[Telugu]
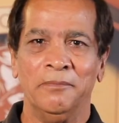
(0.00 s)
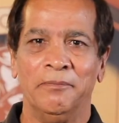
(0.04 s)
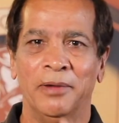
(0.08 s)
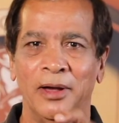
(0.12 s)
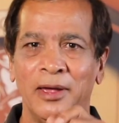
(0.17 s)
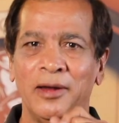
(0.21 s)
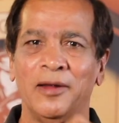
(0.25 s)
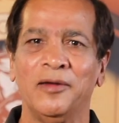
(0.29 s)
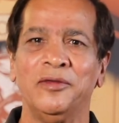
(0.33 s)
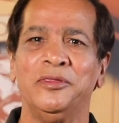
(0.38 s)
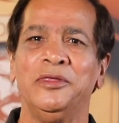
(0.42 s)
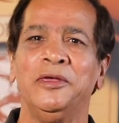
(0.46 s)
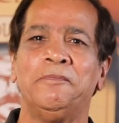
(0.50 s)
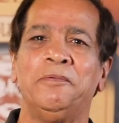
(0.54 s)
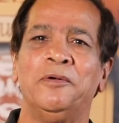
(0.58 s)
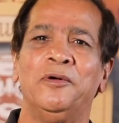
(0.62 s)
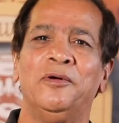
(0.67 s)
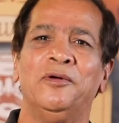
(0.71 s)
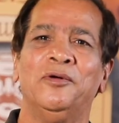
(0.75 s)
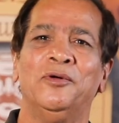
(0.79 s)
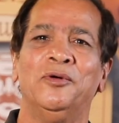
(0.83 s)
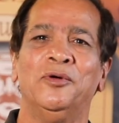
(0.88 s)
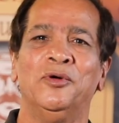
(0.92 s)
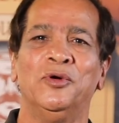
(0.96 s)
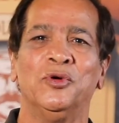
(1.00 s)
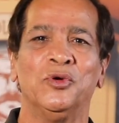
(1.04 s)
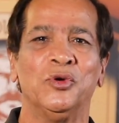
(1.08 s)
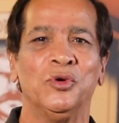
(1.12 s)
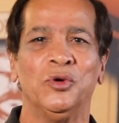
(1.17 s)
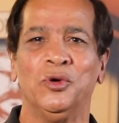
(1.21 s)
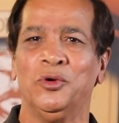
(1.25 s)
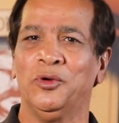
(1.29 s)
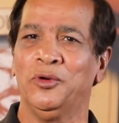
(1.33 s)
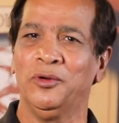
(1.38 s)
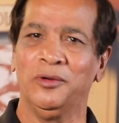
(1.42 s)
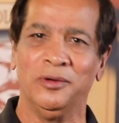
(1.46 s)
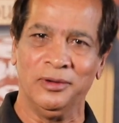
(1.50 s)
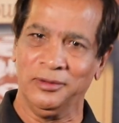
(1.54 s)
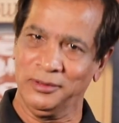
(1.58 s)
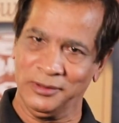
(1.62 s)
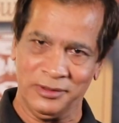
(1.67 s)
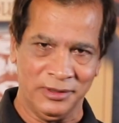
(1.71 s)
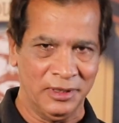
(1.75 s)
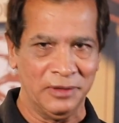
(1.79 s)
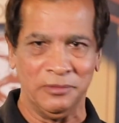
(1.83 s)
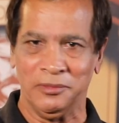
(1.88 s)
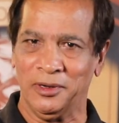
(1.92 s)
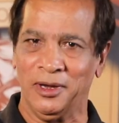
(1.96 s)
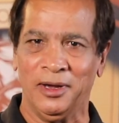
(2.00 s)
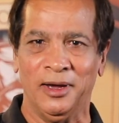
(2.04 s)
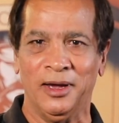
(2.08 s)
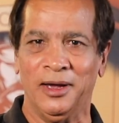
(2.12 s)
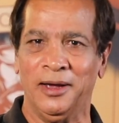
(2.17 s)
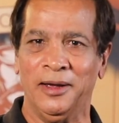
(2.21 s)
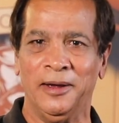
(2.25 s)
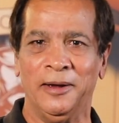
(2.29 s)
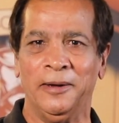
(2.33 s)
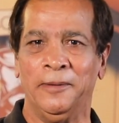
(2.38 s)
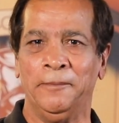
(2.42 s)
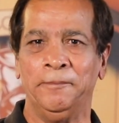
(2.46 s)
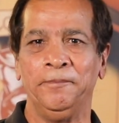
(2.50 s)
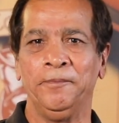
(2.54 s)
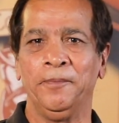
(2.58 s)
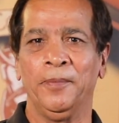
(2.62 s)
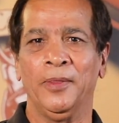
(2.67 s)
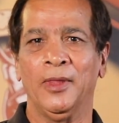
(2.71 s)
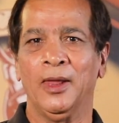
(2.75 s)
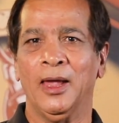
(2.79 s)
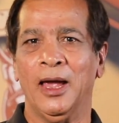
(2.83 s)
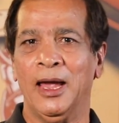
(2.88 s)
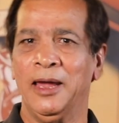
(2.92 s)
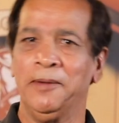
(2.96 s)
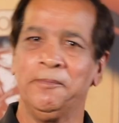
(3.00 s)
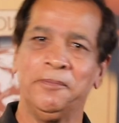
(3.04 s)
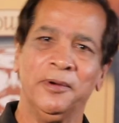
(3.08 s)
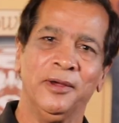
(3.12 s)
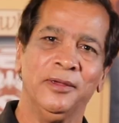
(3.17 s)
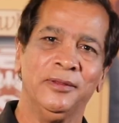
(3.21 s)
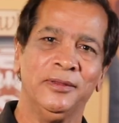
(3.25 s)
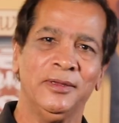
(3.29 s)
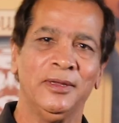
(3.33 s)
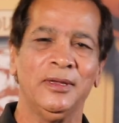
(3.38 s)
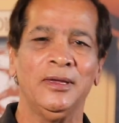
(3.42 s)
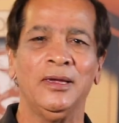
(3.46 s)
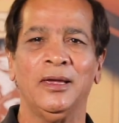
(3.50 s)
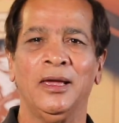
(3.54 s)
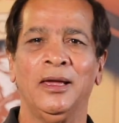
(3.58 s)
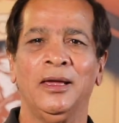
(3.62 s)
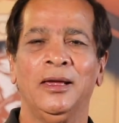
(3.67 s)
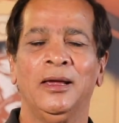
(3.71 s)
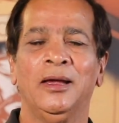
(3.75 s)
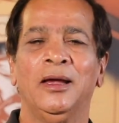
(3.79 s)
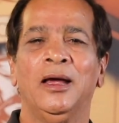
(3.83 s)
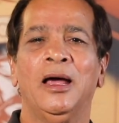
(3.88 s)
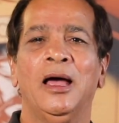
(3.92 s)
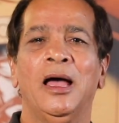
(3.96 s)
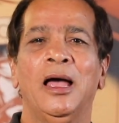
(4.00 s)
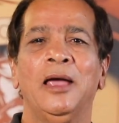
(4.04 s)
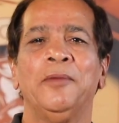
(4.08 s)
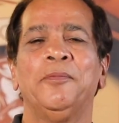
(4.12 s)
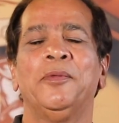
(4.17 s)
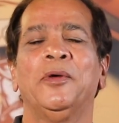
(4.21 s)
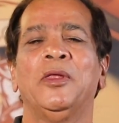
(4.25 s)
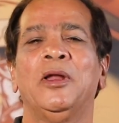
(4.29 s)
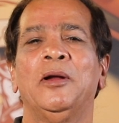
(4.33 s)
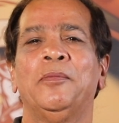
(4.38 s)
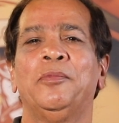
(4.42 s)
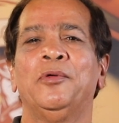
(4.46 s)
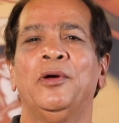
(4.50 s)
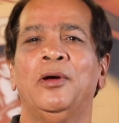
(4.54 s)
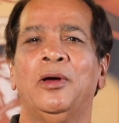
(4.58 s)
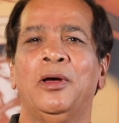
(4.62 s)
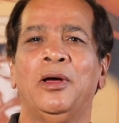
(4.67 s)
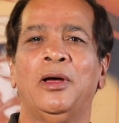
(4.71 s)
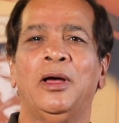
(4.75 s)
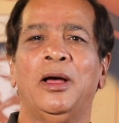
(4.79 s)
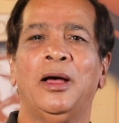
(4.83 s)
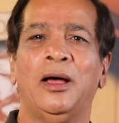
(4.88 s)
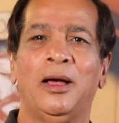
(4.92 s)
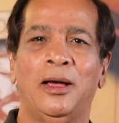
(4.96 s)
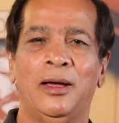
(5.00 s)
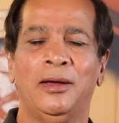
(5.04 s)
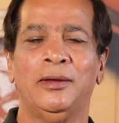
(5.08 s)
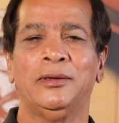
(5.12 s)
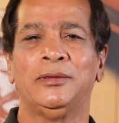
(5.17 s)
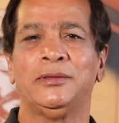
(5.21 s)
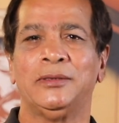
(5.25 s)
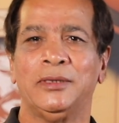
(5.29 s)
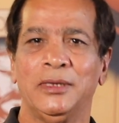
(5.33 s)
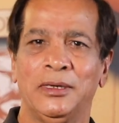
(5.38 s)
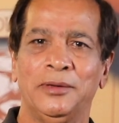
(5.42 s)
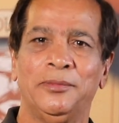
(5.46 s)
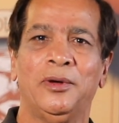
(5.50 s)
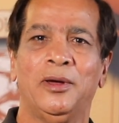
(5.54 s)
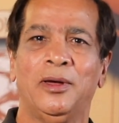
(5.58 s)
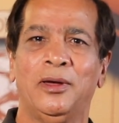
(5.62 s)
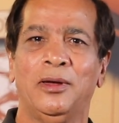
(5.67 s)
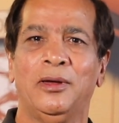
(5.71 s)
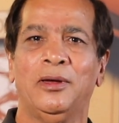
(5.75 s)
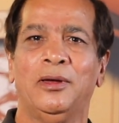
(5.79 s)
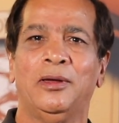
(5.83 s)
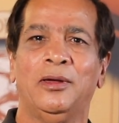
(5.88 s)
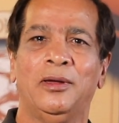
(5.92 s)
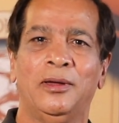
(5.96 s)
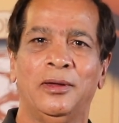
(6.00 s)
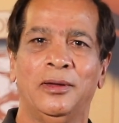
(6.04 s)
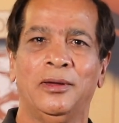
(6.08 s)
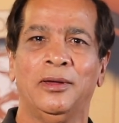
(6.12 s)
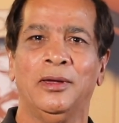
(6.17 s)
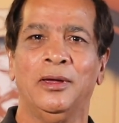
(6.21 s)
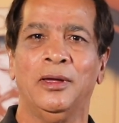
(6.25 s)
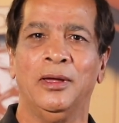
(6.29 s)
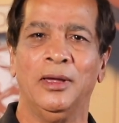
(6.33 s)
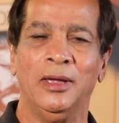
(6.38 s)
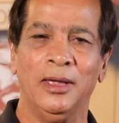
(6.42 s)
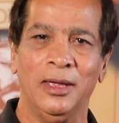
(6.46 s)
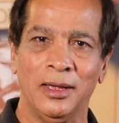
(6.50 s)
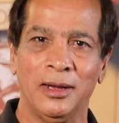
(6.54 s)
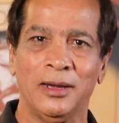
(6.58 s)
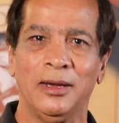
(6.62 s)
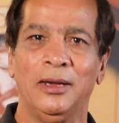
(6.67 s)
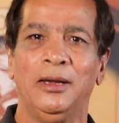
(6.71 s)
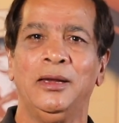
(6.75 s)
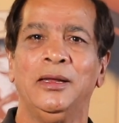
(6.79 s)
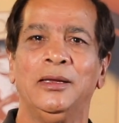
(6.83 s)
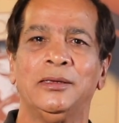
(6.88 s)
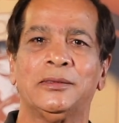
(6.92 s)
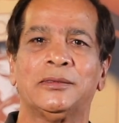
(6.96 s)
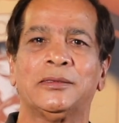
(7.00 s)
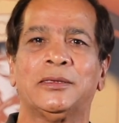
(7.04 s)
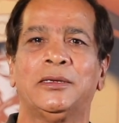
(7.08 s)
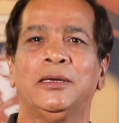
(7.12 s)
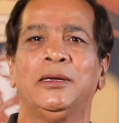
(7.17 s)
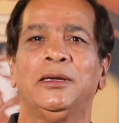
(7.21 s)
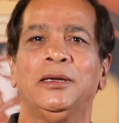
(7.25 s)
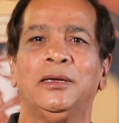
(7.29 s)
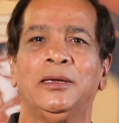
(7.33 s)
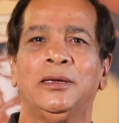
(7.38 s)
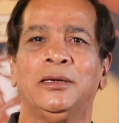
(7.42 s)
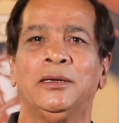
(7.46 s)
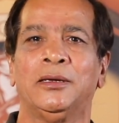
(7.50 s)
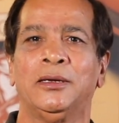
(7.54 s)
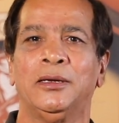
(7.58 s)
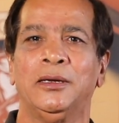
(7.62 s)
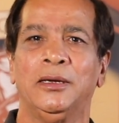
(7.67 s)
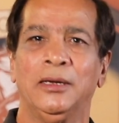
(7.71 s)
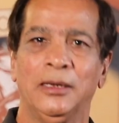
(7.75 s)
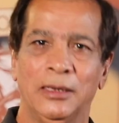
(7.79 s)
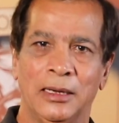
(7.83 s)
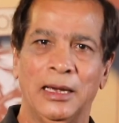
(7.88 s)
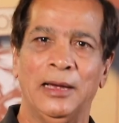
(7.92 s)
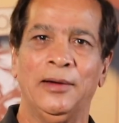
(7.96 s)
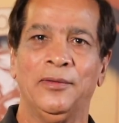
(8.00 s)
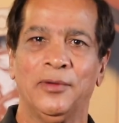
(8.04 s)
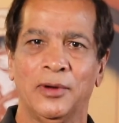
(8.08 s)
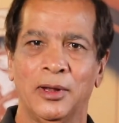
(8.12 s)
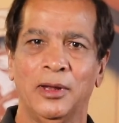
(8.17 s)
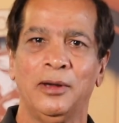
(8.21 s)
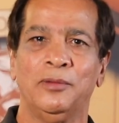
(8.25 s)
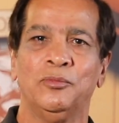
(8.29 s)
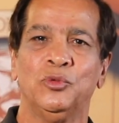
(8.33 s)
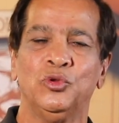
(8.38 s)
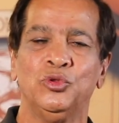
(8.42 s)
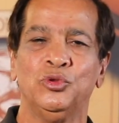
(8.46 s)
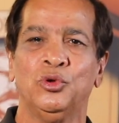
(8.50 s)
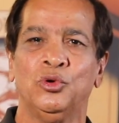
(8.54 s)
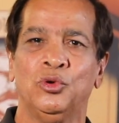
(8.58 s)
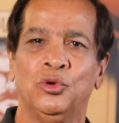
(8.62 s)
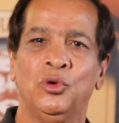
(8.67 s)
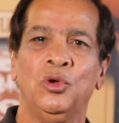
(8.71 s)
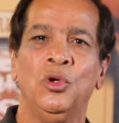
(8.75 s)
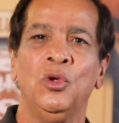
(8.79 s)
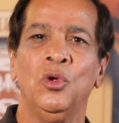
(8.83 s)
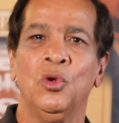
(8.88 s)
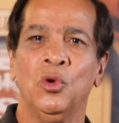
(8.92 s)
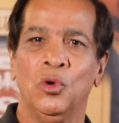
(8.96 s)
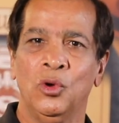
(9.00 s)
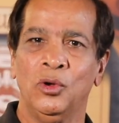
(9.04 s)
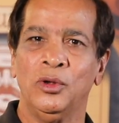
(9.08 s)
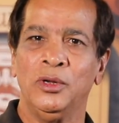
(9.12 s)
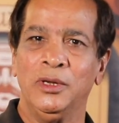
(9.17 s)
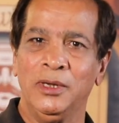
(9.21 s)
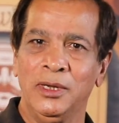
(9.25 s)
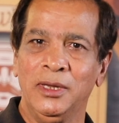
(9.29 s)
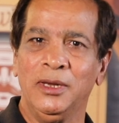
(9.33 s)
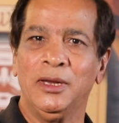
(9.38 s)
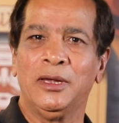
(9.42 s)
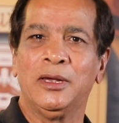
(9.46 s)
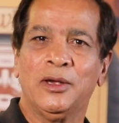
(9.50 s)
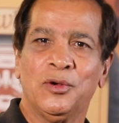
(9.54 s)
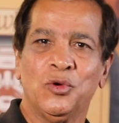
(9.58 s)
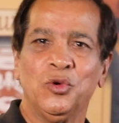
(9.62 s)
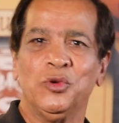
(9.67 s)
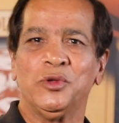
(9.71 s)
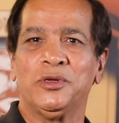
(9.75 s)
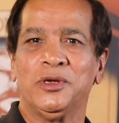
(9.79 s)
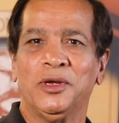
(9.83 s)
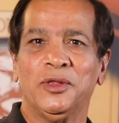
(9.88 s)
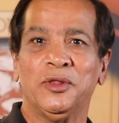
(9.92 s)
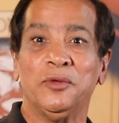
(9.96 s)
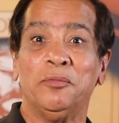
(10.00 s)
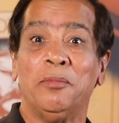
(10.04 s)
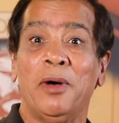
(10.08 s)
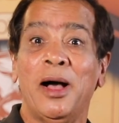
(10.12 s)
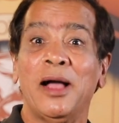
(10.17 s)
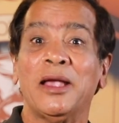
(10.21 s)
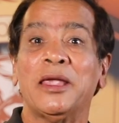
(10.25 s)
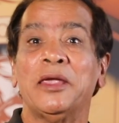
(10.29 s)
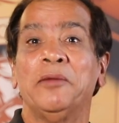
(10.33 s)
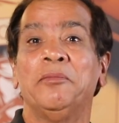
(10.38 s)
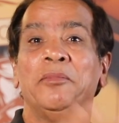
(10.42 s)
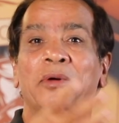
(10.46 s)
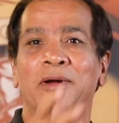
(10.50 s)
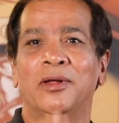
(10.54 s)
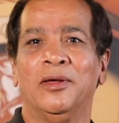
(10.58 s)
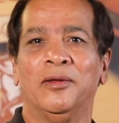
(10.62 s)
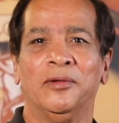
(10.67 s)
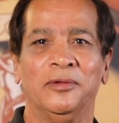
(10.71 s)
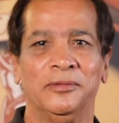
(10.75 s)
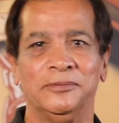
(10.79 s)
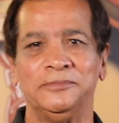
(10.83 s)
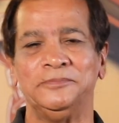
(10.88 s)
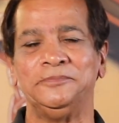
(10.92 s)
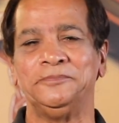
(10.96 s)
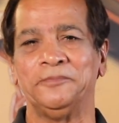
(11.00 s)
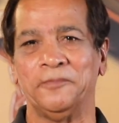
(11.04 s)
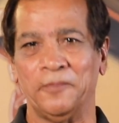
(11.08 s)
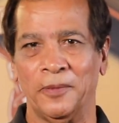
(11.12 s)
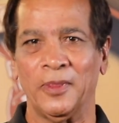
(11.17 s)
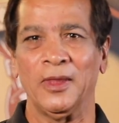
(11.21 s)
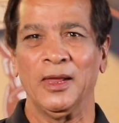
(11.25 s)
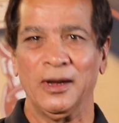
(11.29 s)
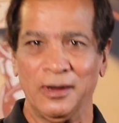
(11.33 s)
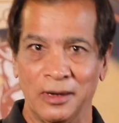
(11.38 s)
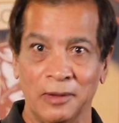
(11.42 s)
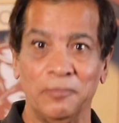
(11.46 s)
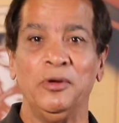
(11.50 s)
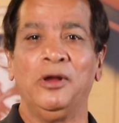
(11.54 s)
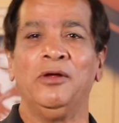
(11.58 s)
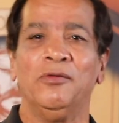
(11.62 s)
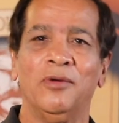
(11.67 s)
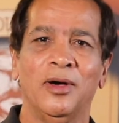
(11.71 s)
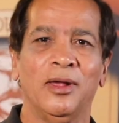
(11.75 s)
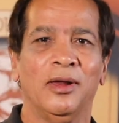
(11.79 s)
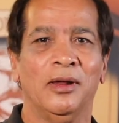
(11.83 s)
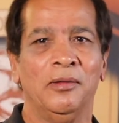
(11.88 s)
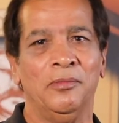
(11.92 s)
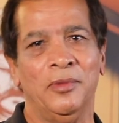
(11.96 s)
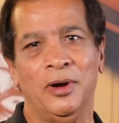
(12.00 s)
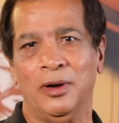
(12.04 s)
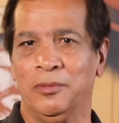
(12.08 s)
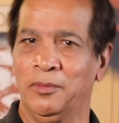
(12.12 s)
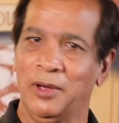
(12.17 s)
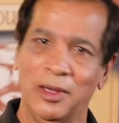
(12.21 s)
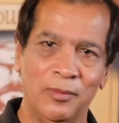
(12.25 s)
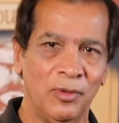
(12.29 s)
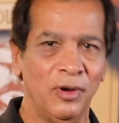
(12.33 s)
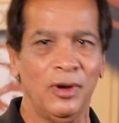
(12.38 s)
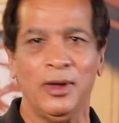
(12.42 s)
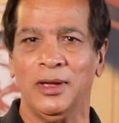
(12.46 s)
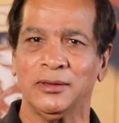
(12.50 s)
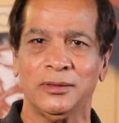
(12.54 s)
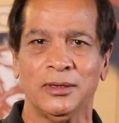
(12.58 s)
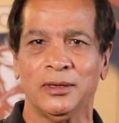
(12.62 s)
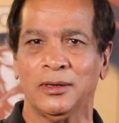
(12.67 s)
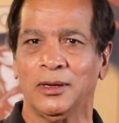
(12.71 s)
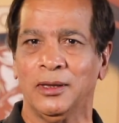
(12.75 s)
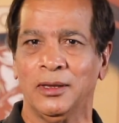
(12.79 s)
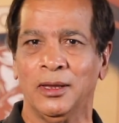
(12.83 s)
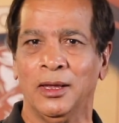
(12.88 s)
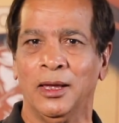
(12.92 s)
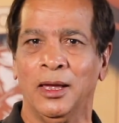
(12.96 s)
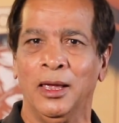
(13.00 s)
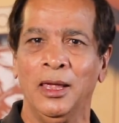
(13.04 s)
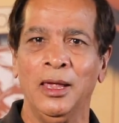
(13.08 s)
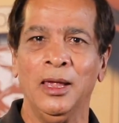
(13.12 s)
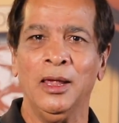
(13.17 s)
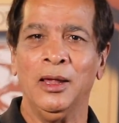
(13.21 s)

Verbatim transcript: భైరవి దీపం సినిమా అయిపోయింది అయిపోయినప్పుడు ఆ సినిమా రిలీజ్కి అవడానికి ముందు ఈయనకి కొంచెం ఏదో బాకీ పడ్డాను డబ్బులు ఇవ్వాలన్నమాట మామూలుగా అంతే కదా